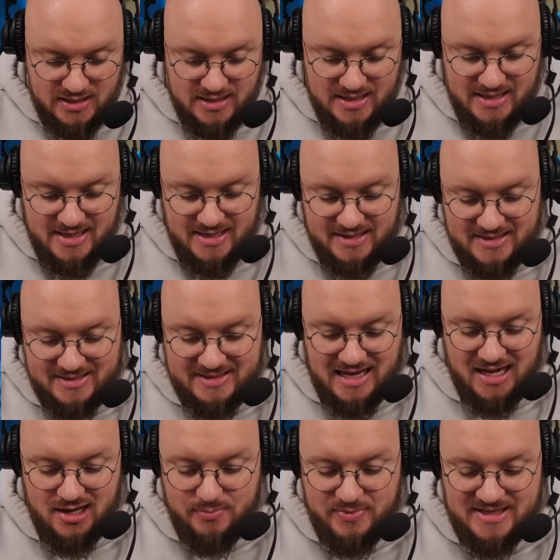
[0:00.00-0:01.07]
Et
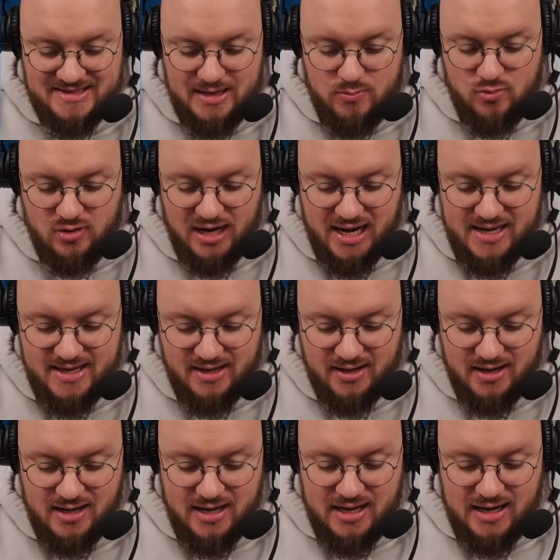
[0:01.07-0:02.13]
Scarabée Samouraï
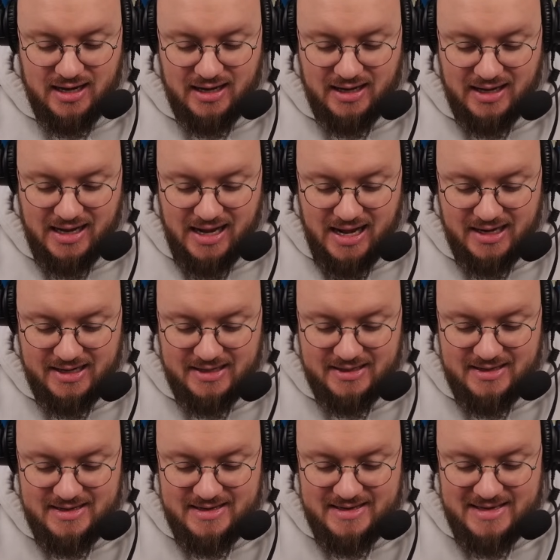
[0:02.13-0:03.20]

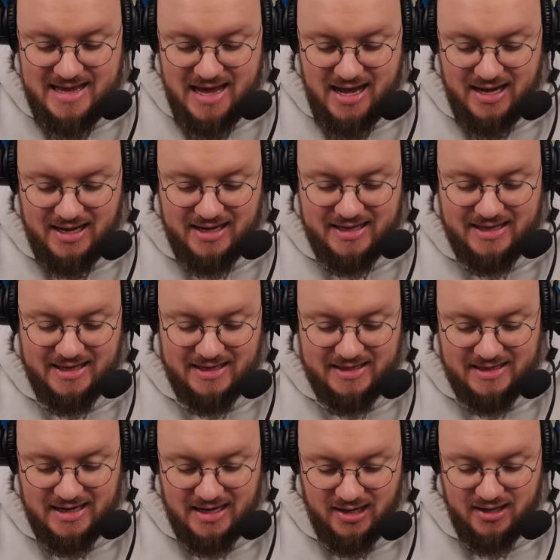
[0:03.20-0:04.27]

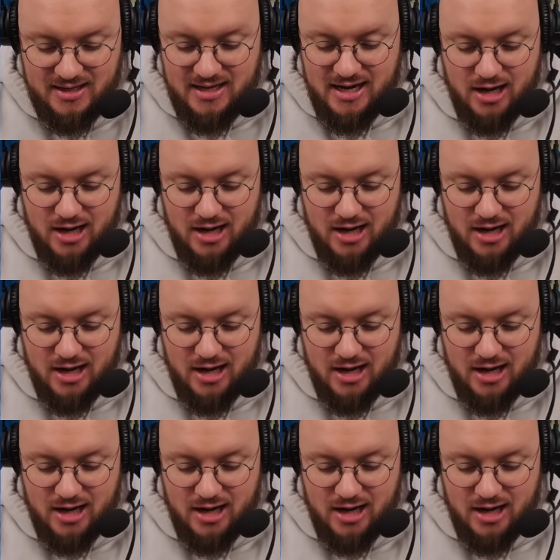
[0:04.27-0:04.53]
Ragnareka.